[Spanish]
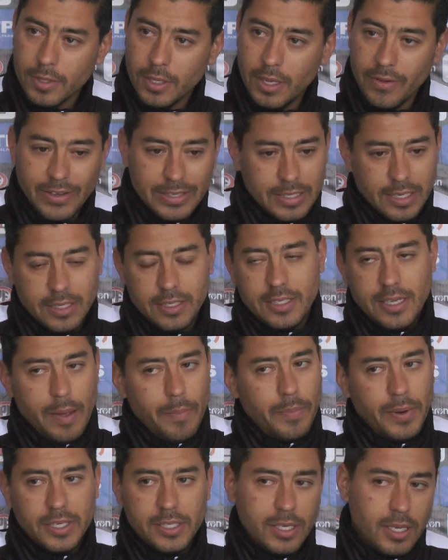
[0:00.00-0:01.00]
Y va a ser
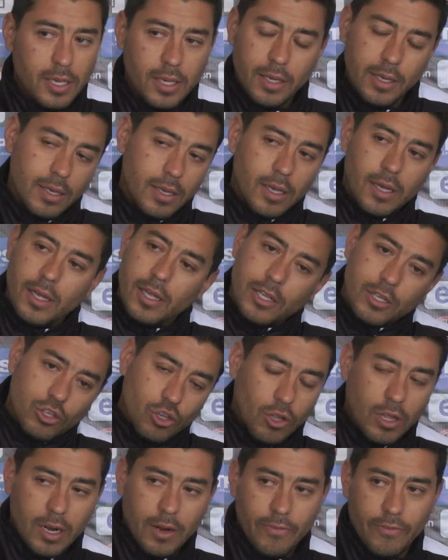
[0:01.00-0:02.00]
siempre así,
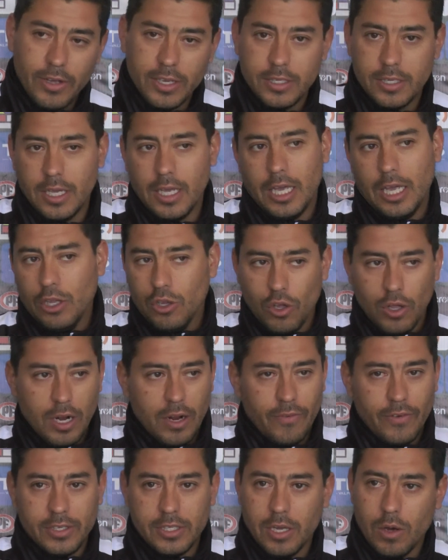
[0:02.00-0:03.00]
todas las veces, y todas
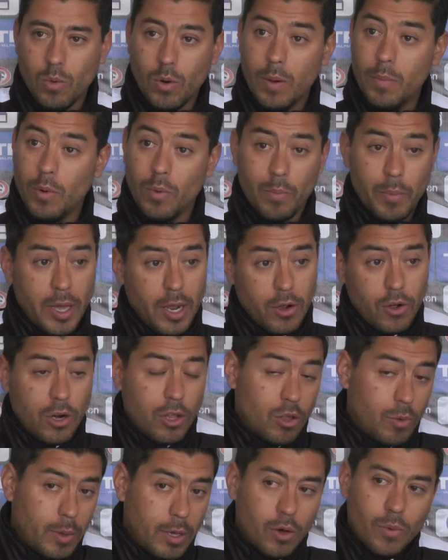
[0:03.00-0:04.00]
las veces que juguemos
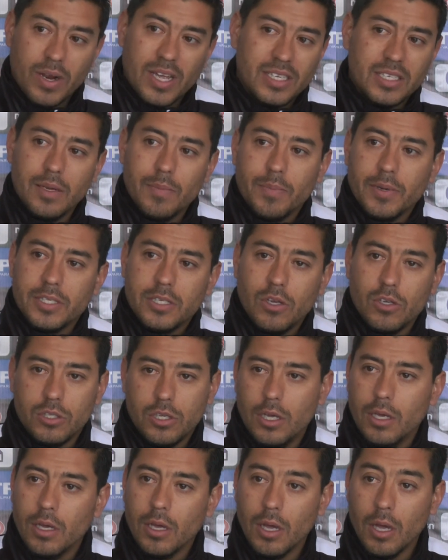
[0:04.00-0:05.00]
miércoles, domingo, porque siempre ha sido
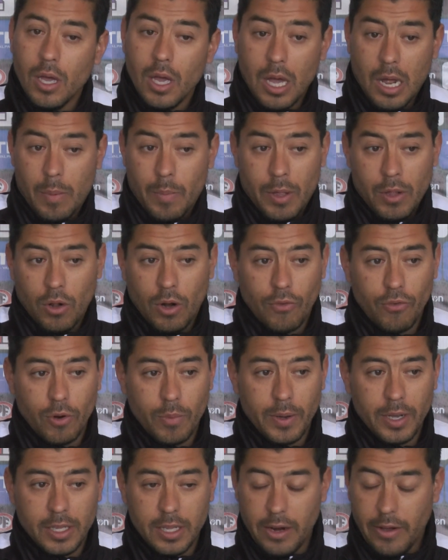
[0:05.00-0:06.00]
así, al menos la
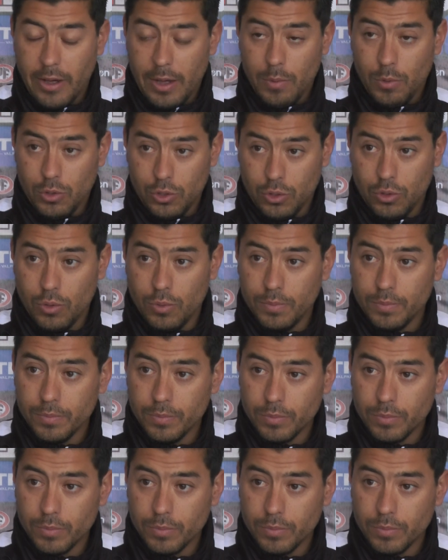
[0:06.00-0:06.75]
forma que trabajamos nosotros.